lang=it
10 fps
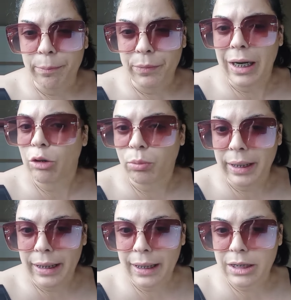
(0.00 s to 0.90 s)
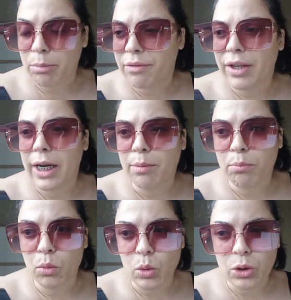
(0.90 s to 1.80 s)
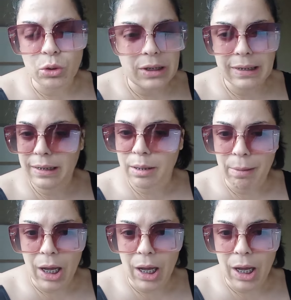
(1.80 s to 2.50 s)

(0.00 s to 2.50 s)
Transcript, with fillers: la domenica se mi viene l'impulso di sistemare